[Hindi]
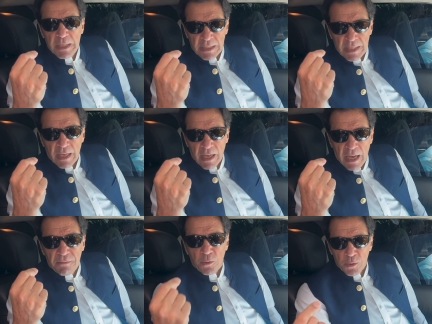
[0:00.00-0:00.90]
इसके
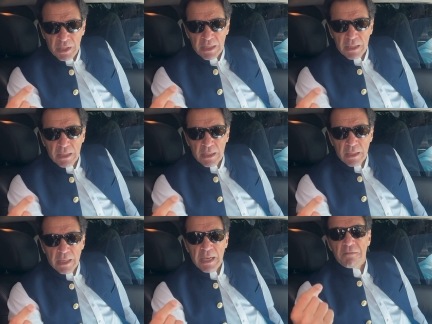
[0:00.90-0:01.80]
खिलाफ होती
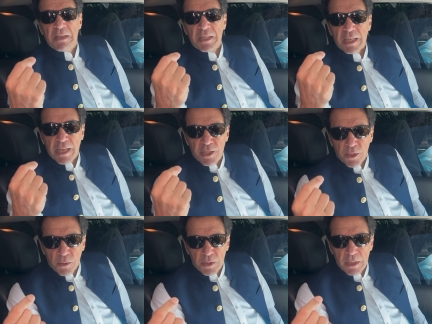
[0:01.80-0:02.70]

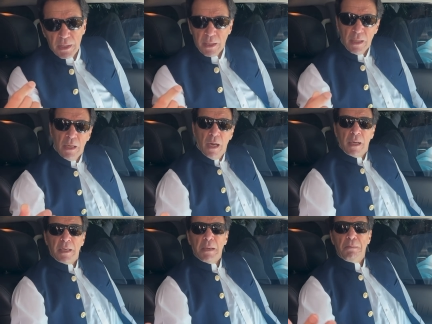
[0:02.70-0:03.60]
इन्वेस्टिगेशन होती
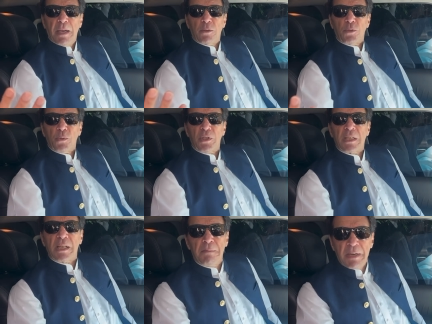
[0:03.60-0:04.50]
अगर ये बेकसूर था
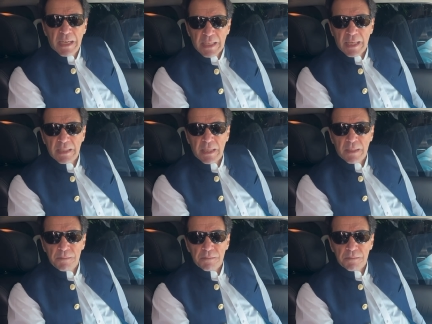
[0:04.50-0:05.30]
सामने आ जाना था